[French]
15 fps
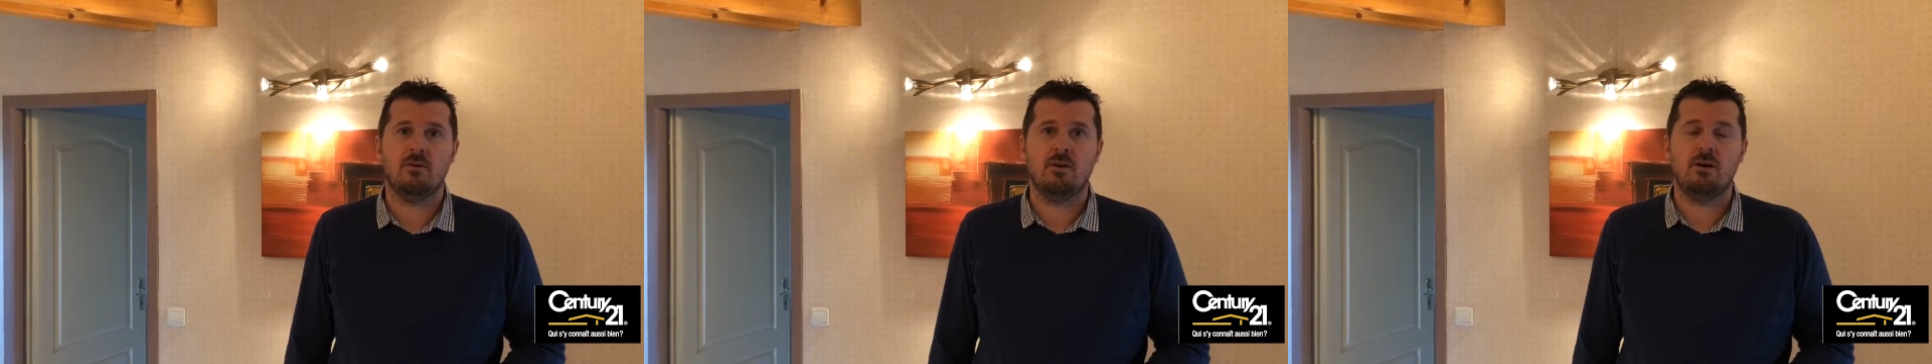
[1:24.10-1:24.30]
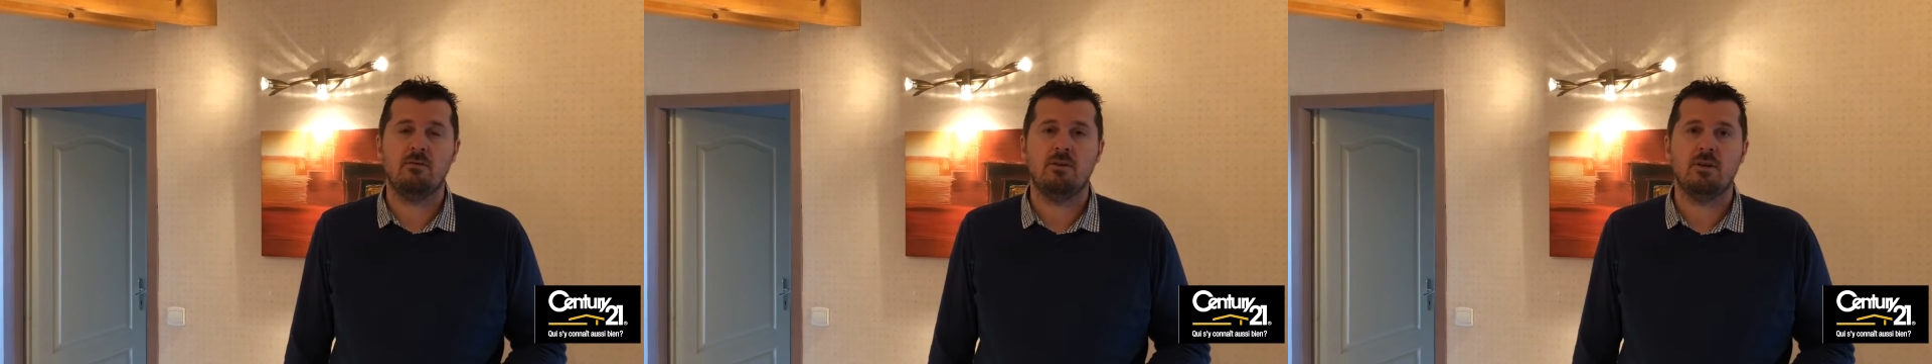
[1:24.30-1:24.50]

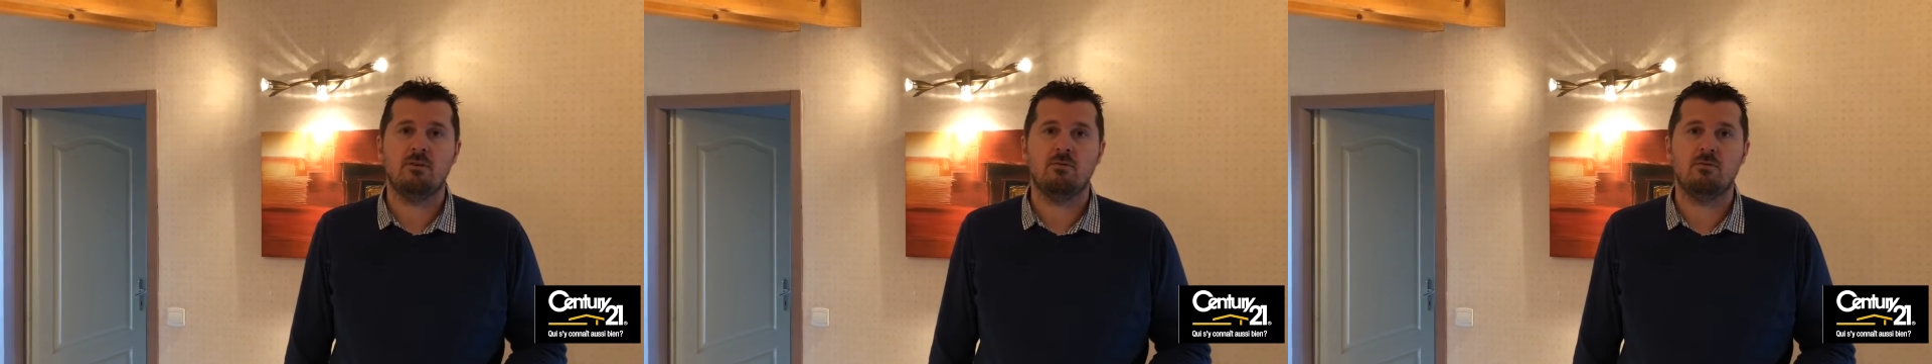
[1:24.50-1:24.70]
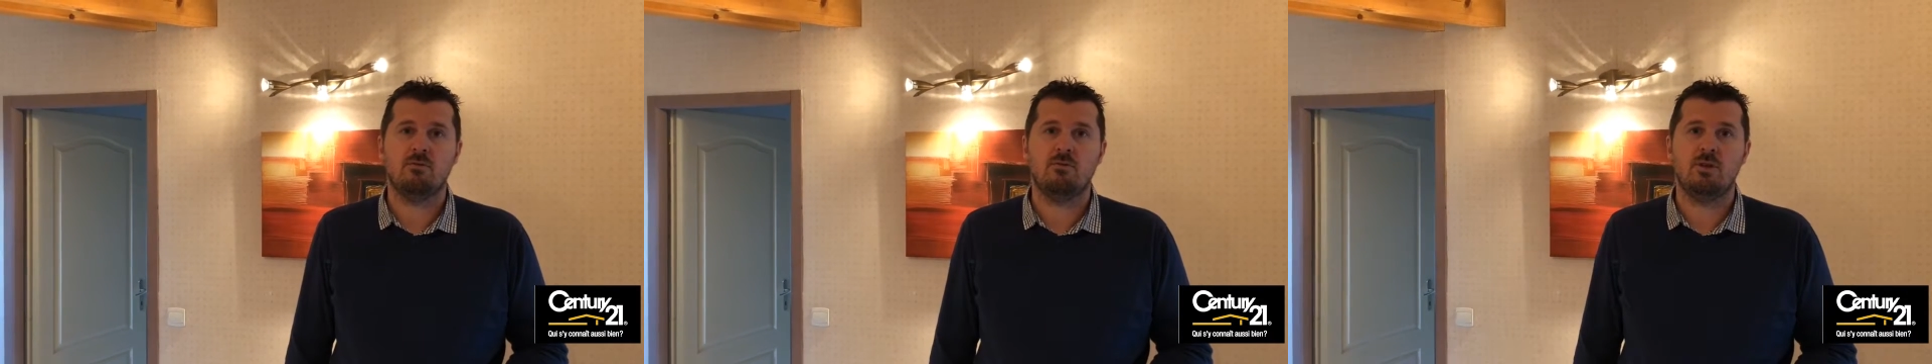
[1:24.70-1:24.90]

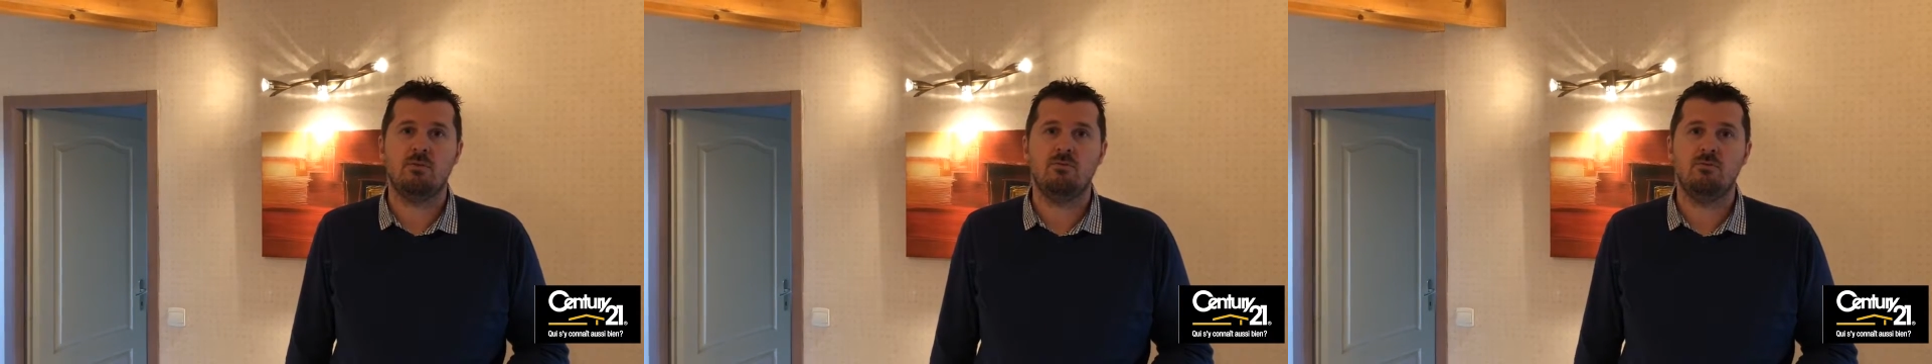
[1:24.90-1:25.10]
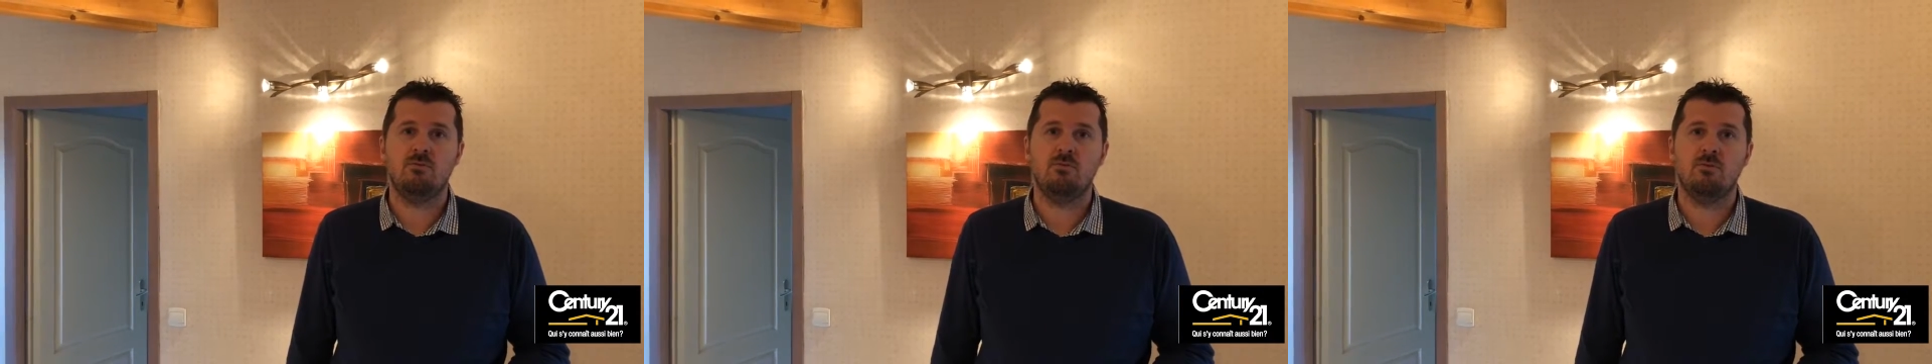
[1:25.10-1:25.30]
avec des
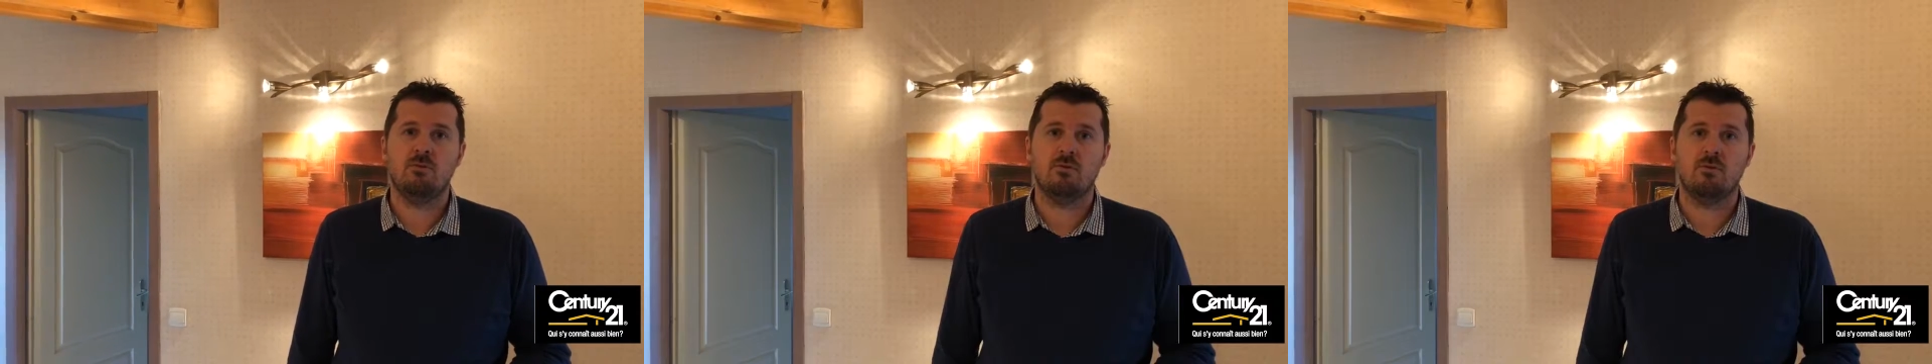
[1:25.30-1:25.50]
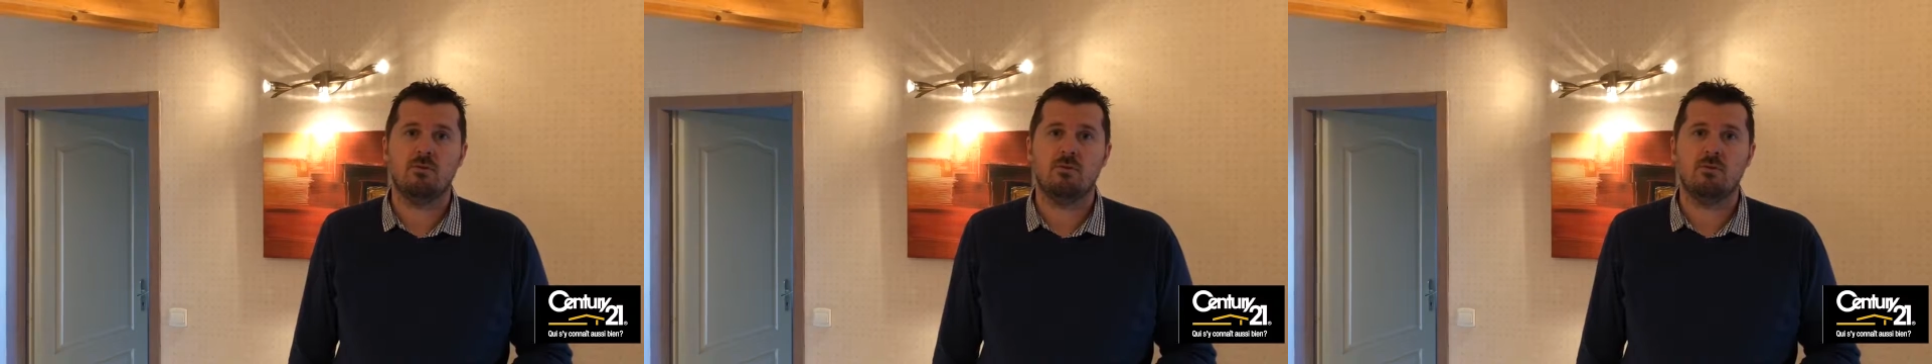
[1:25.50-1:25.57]
vues